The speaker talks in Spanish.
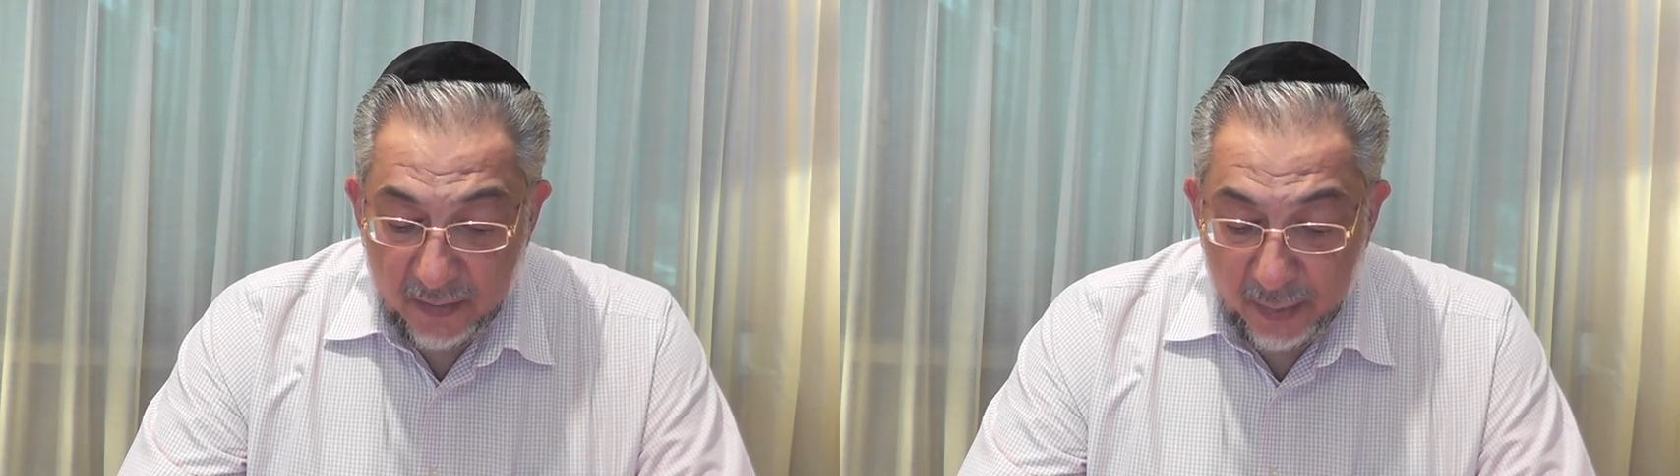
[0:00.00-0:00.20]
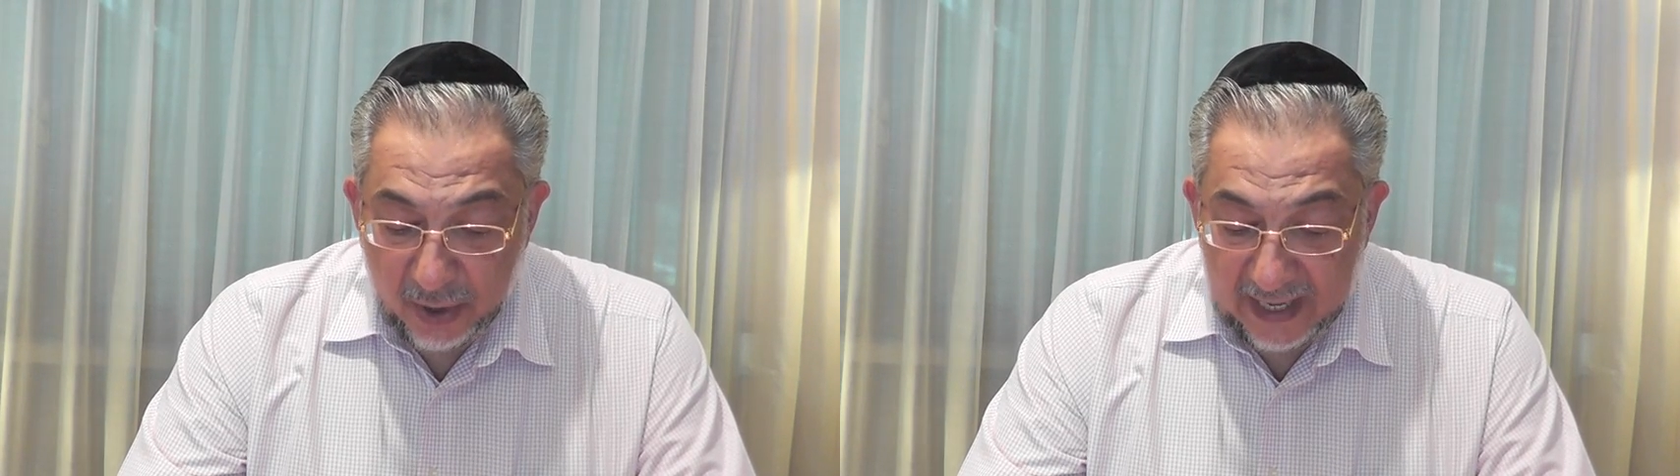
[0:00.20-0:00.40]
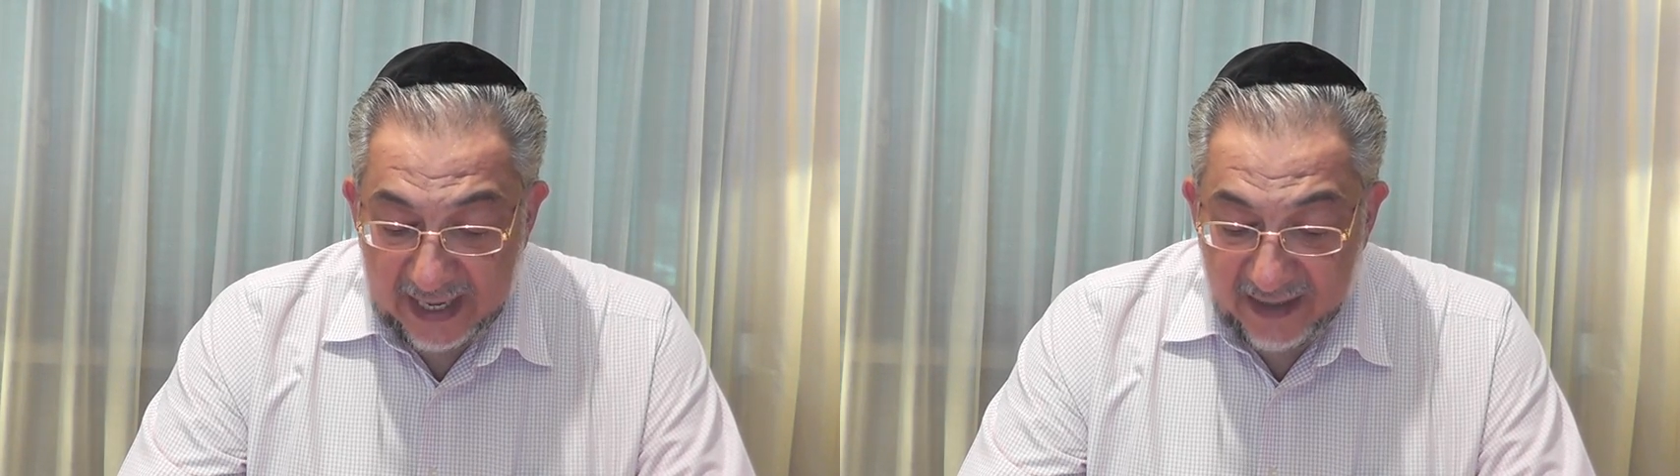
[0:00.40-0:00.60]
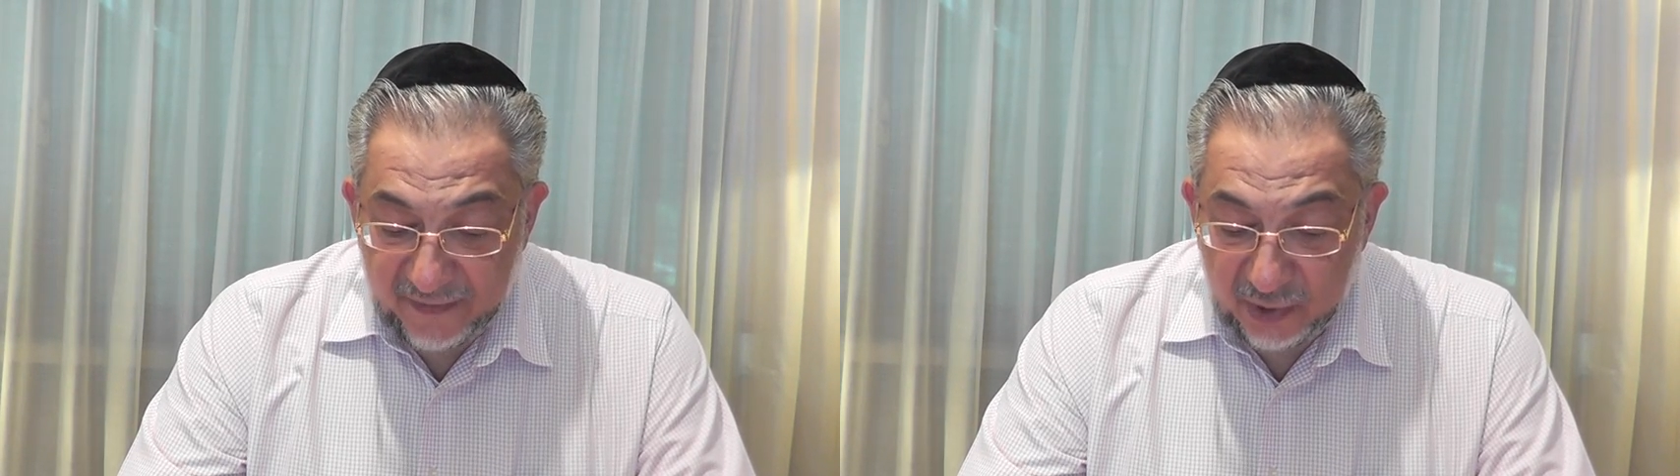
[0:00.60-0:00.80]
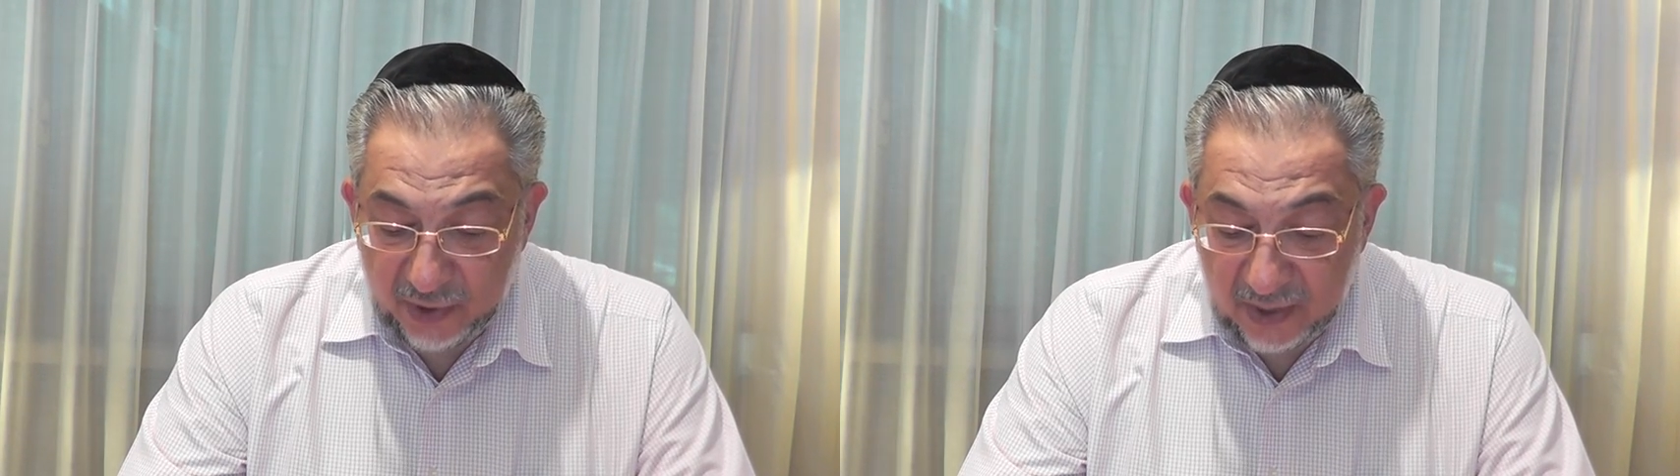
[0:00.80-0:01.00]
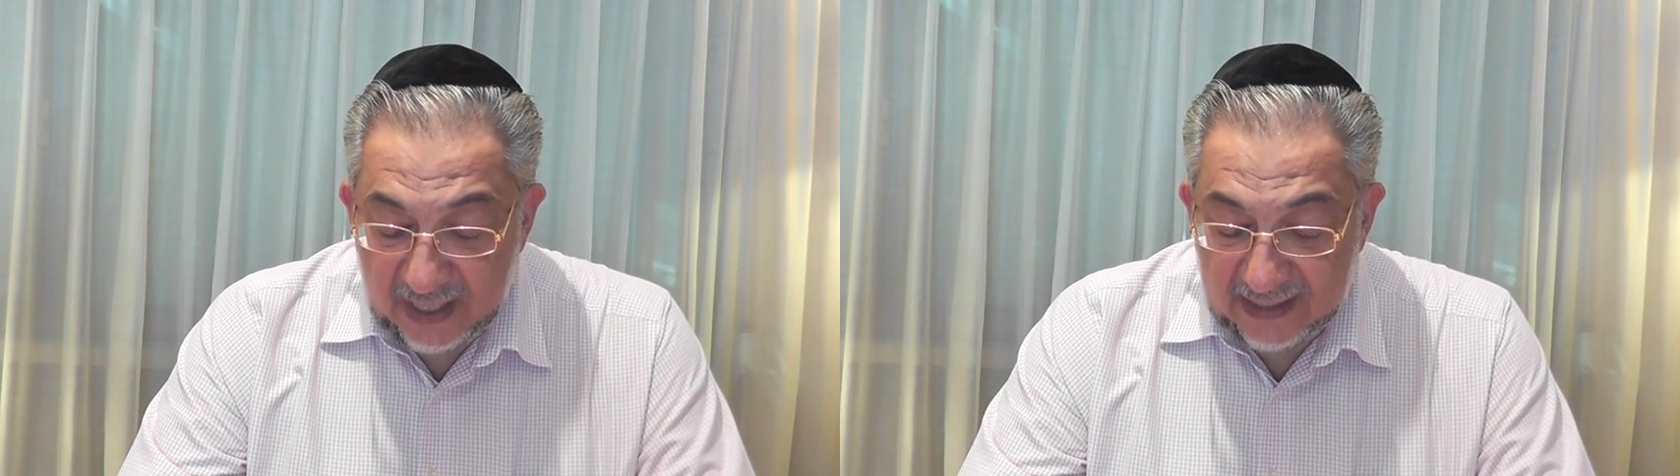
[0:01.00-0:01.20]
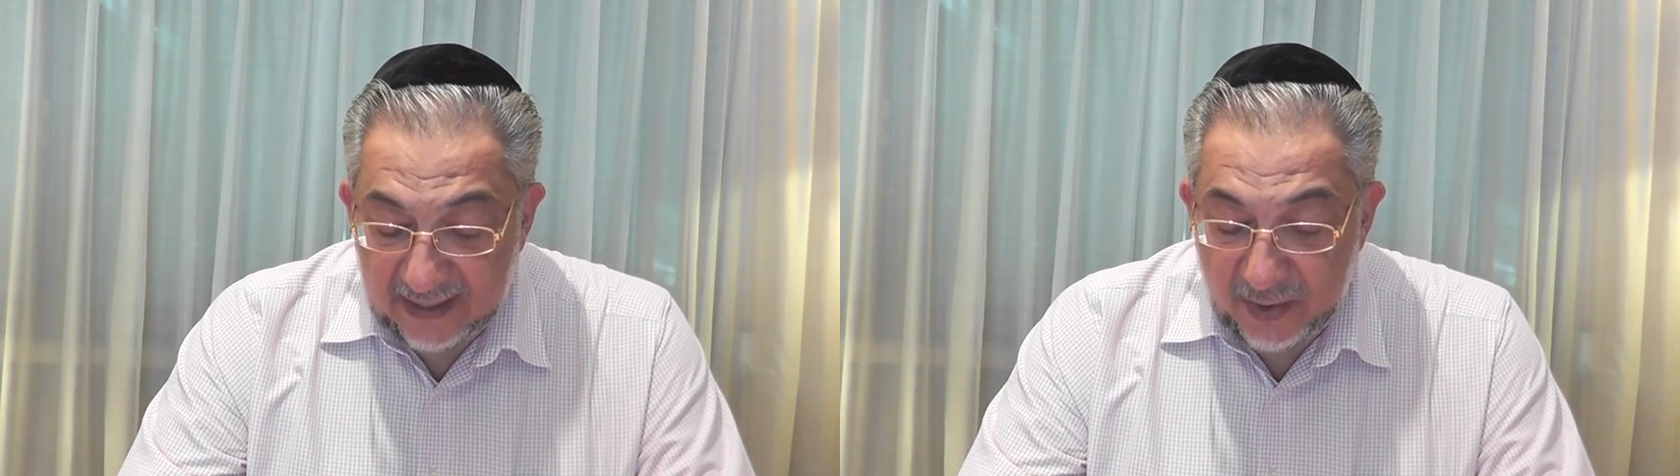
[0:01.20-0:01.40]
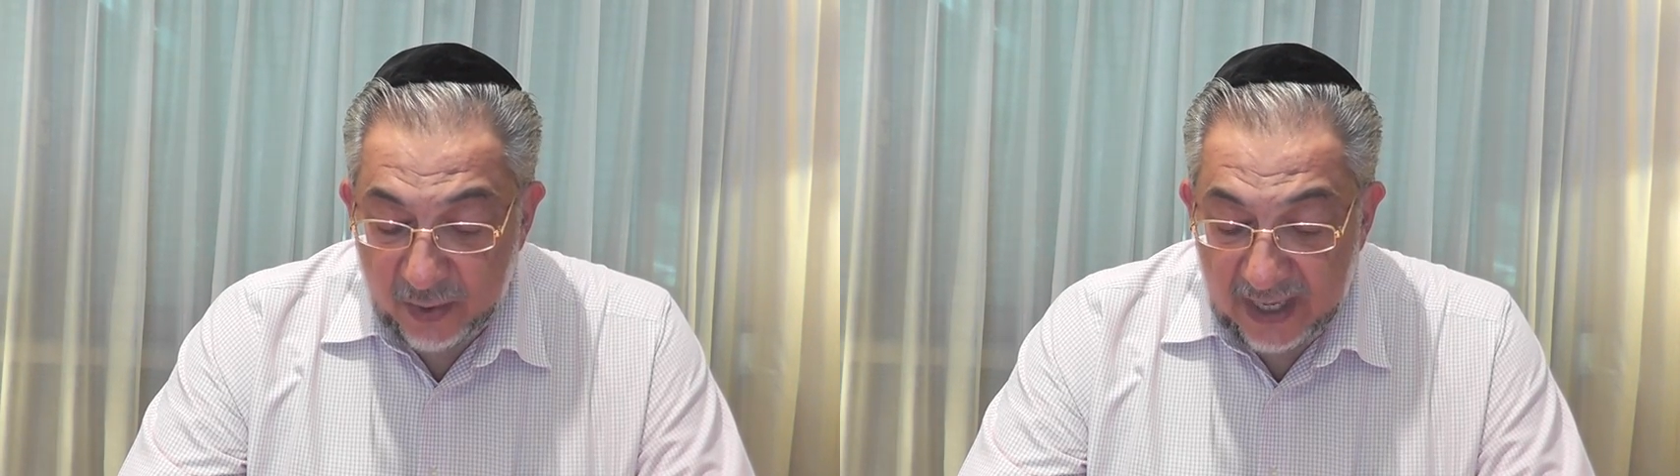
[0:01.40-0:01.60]
porque la difusión de la
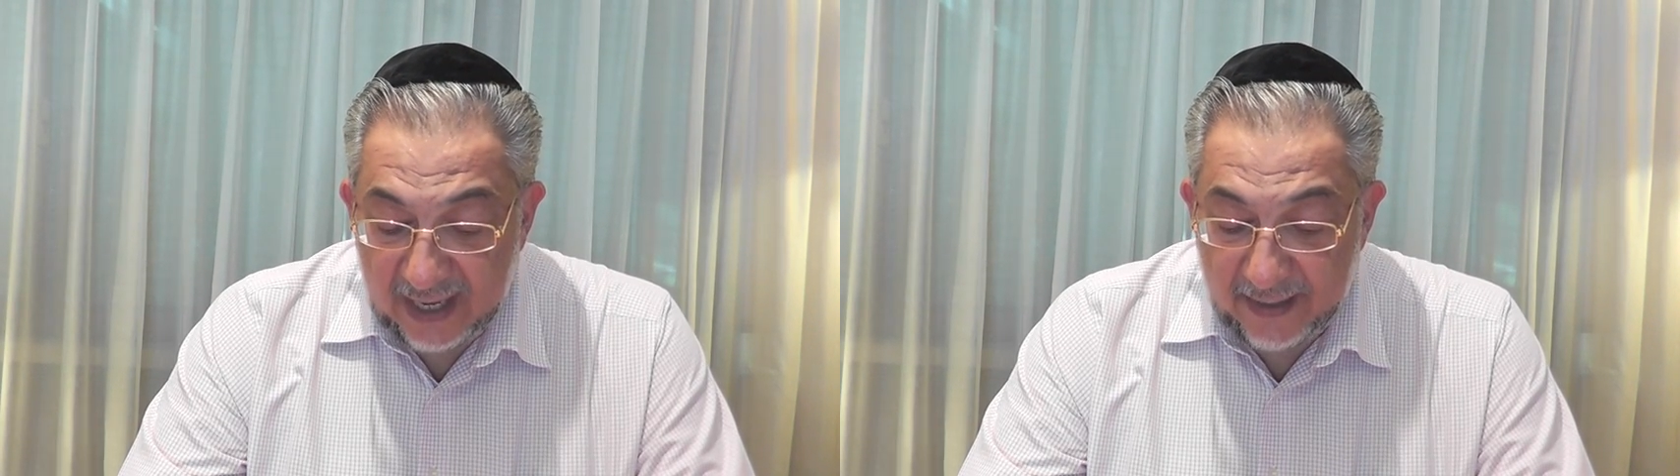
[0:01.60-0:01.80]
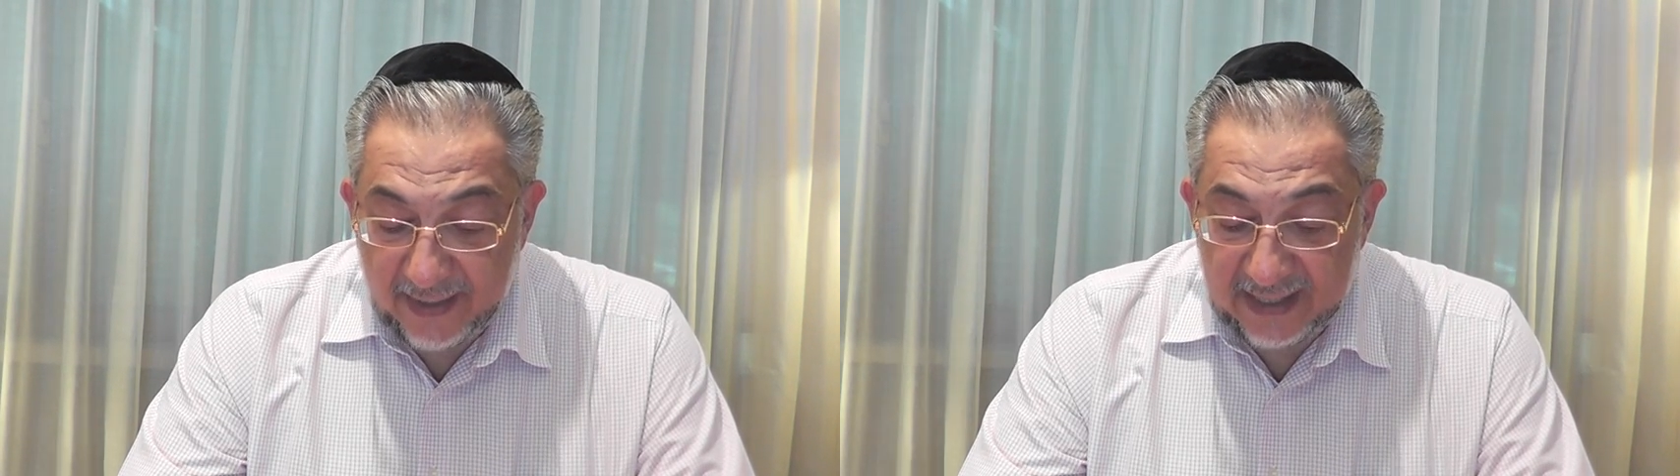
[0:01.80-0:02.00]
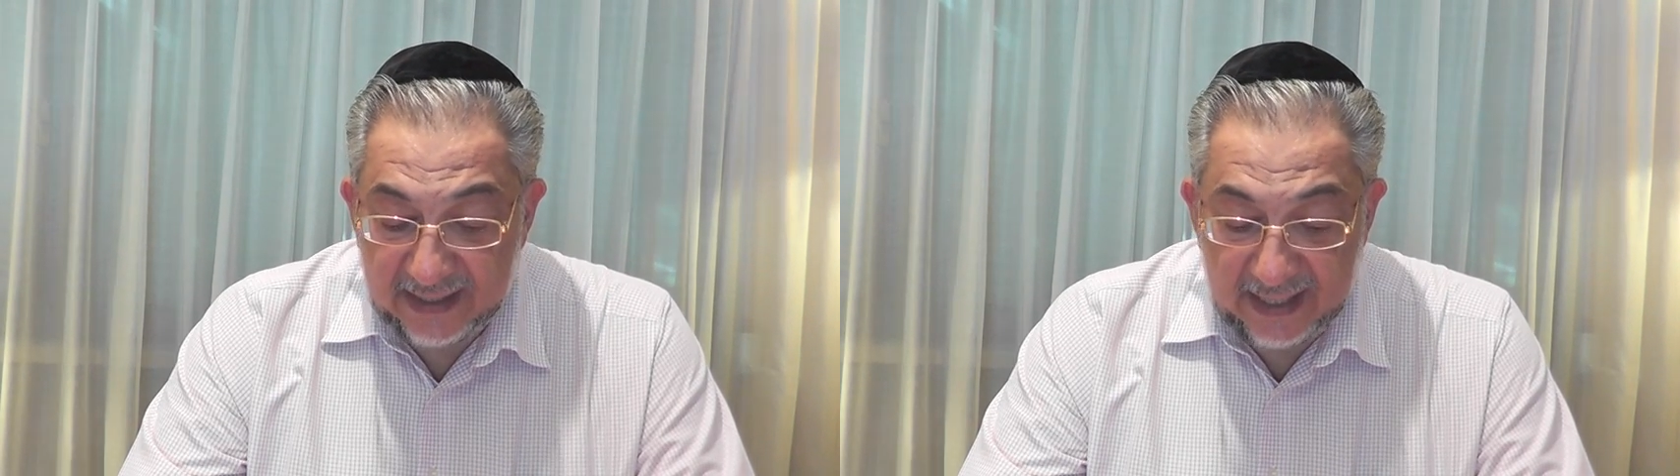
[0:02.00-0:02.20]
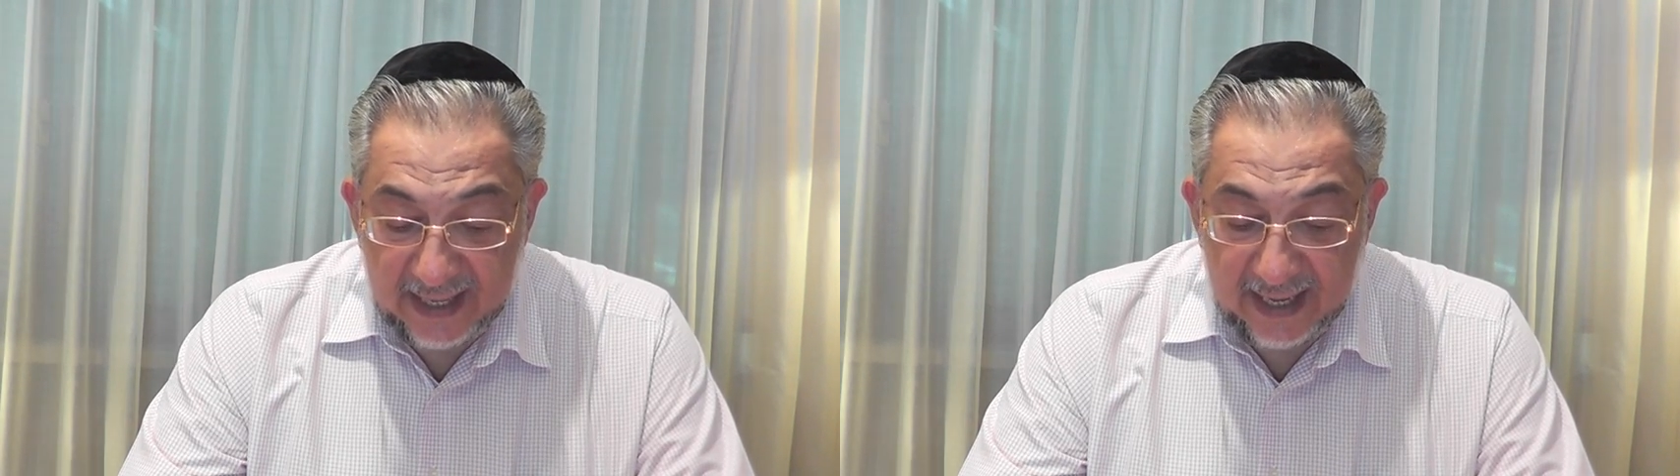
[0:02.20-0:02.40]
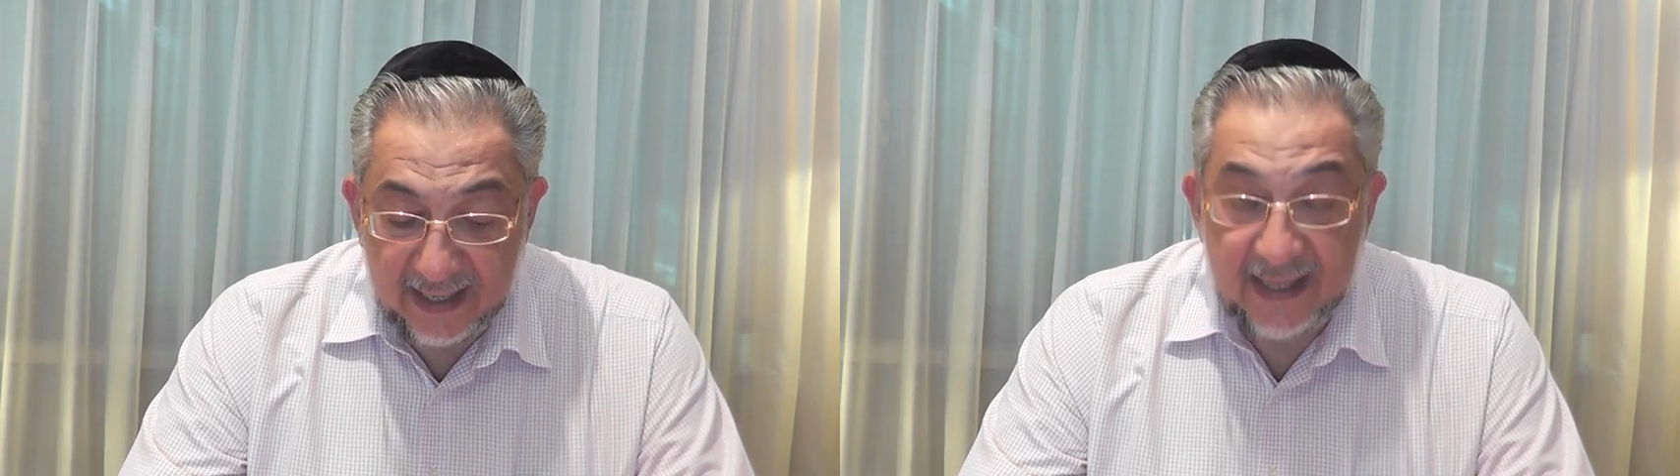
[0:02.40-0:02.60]
sabiduría cabalística